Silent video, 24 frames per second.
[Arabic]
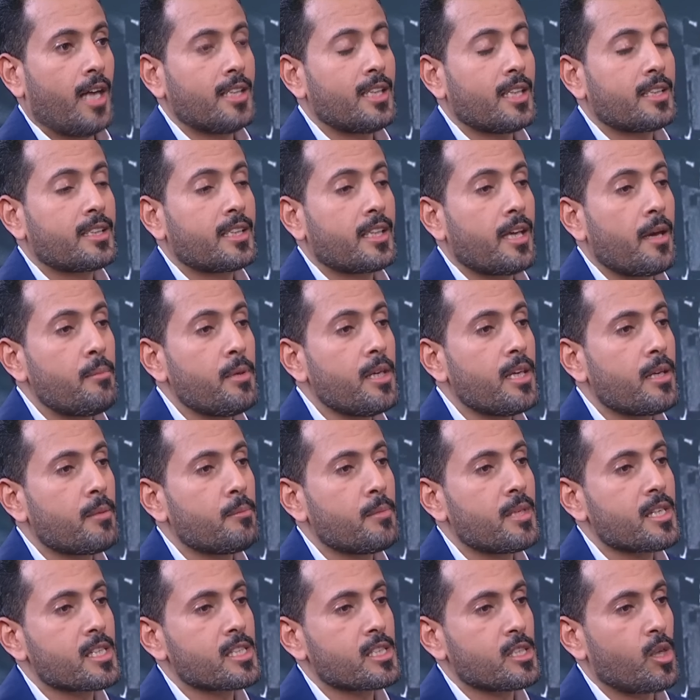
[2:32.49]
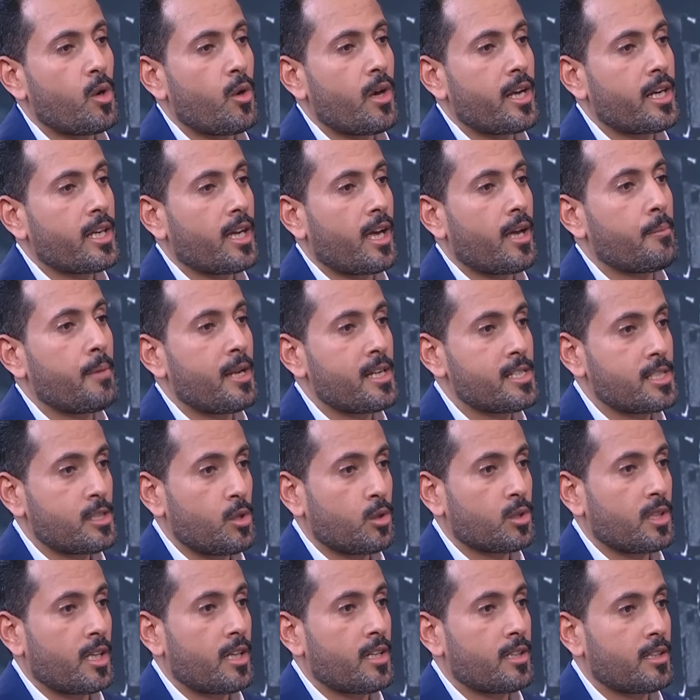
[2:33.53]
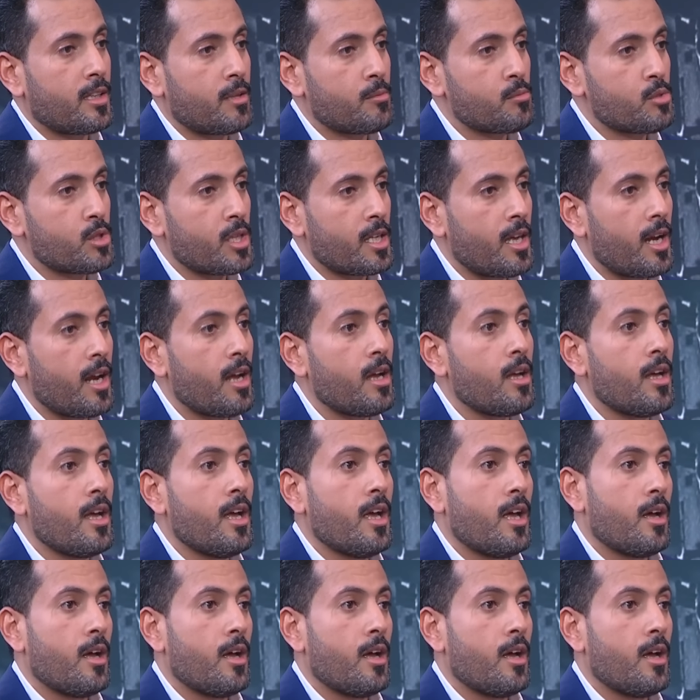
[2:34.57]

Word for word: عدد كبير من الصواريخ البالستية وطائرة المسيرة